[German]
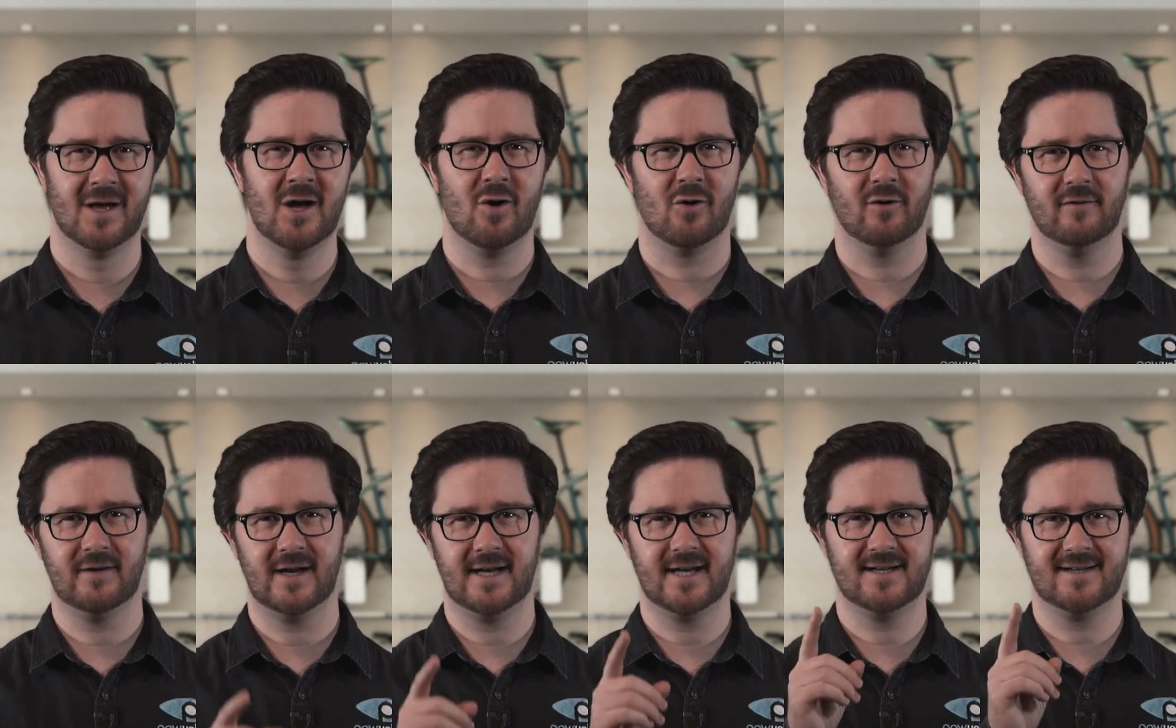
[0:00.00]
und
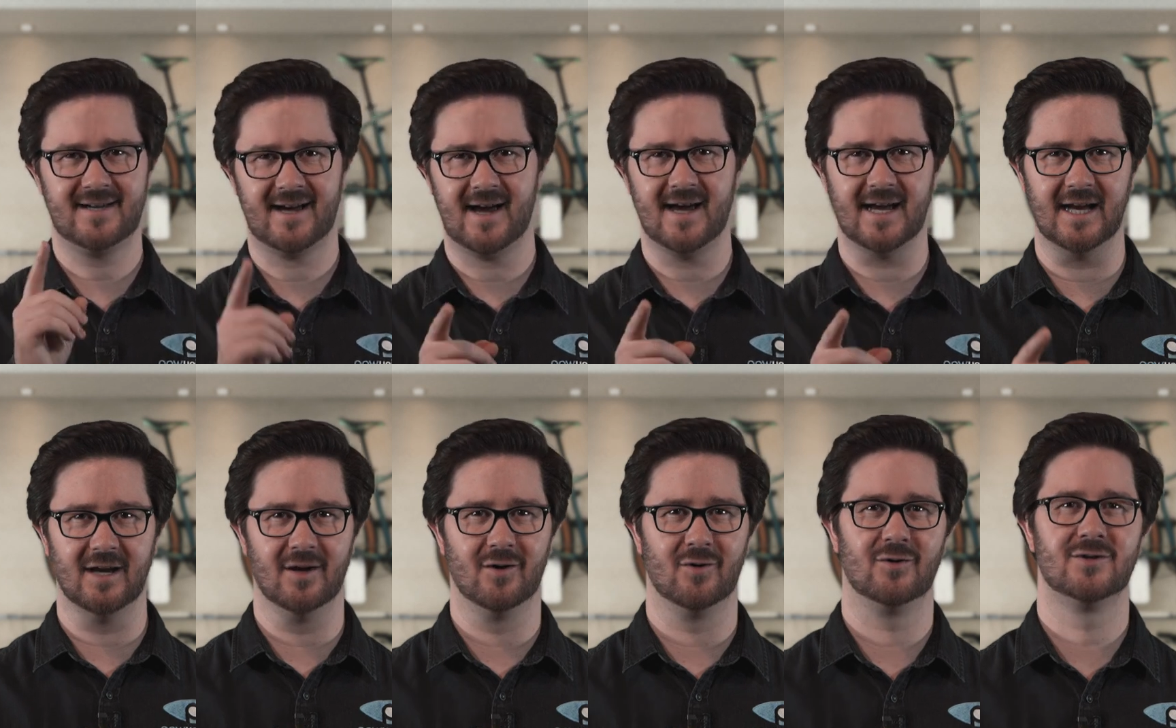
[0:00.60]
werde
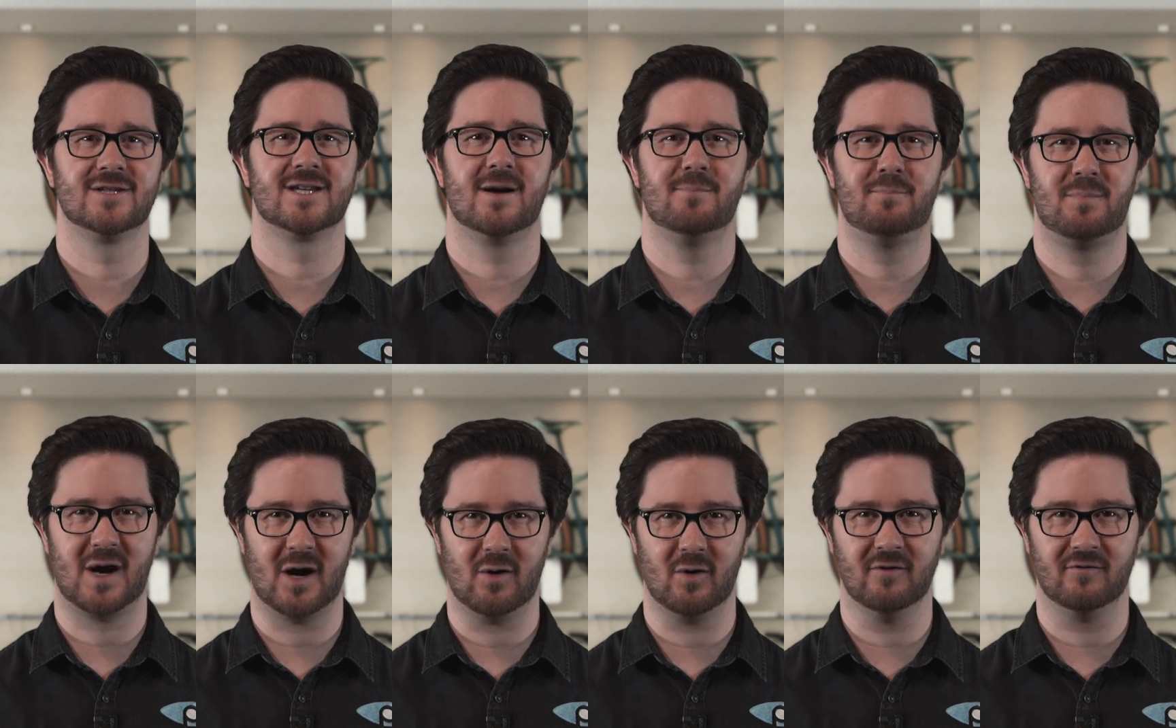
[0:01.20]
Teil unserer
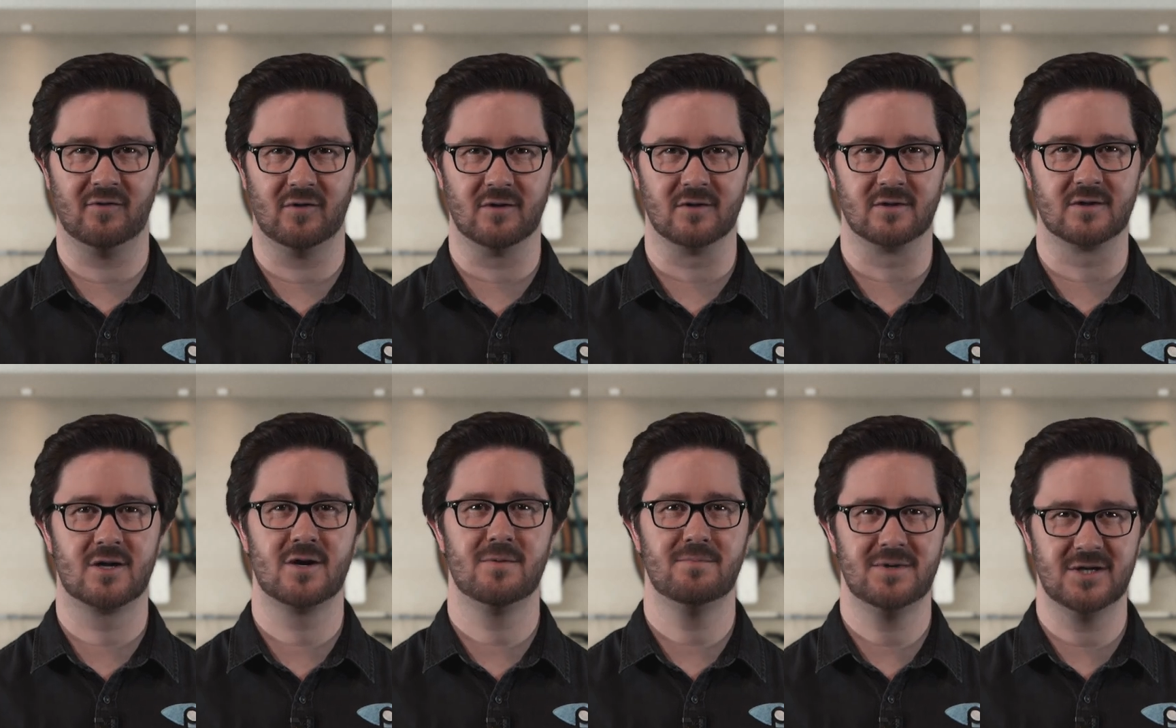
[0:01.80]
Powerful
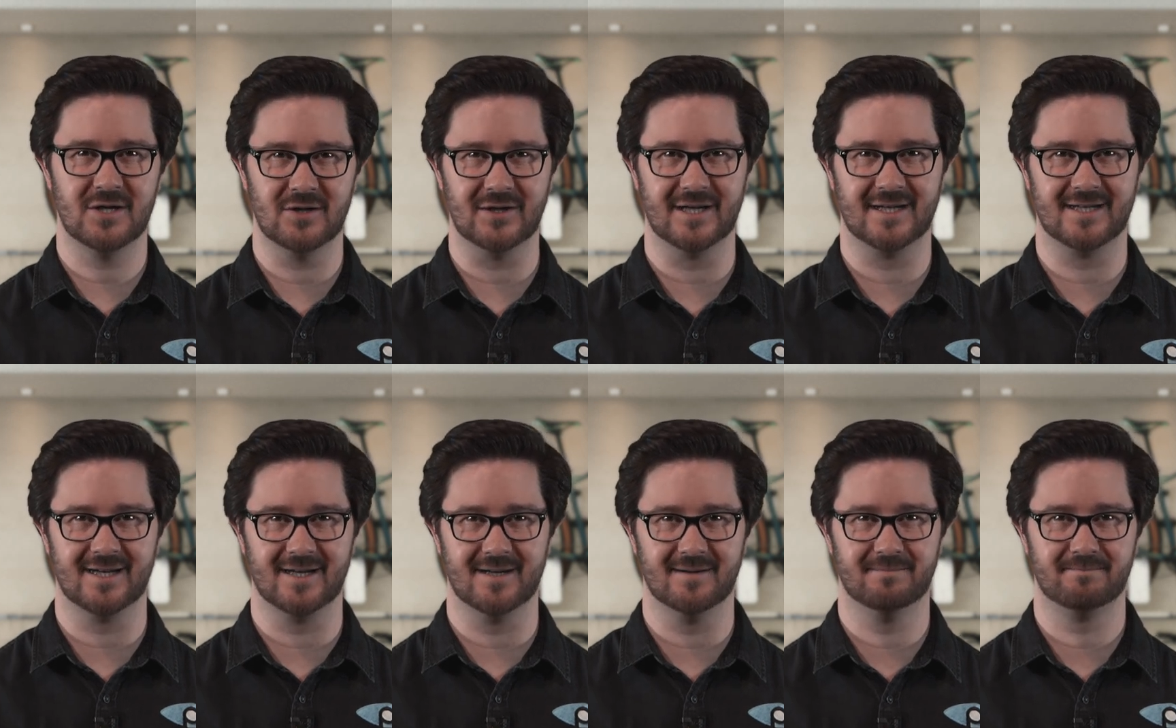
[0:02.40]

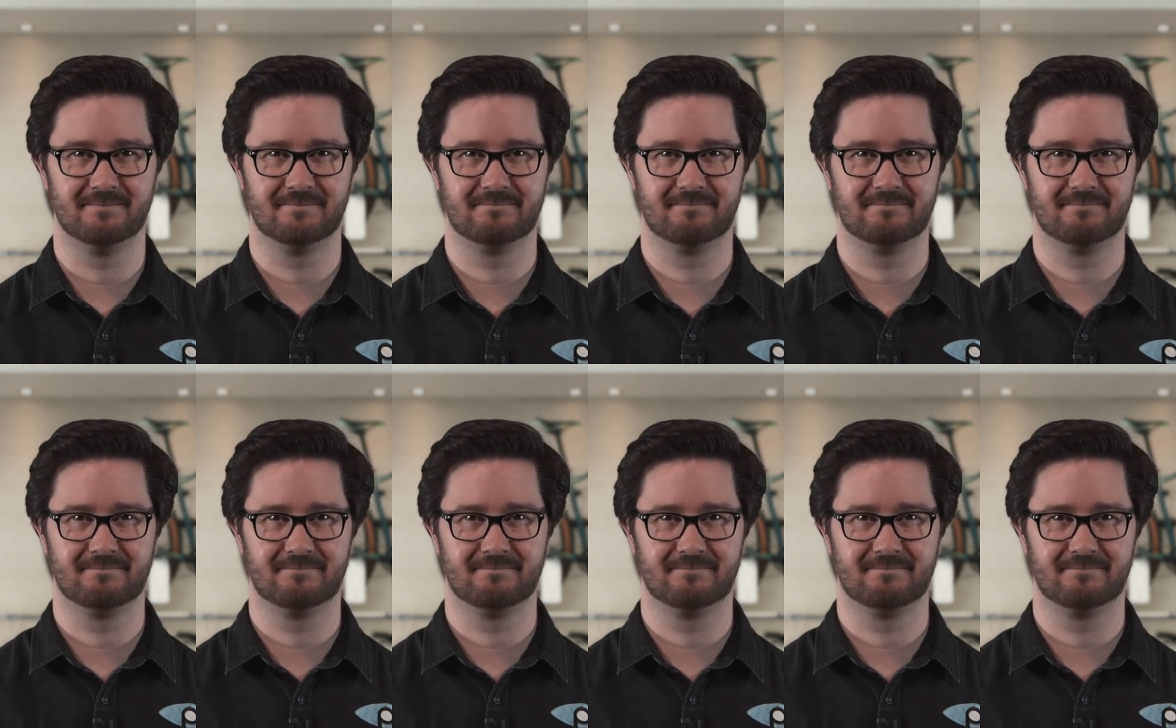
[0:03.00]
Community.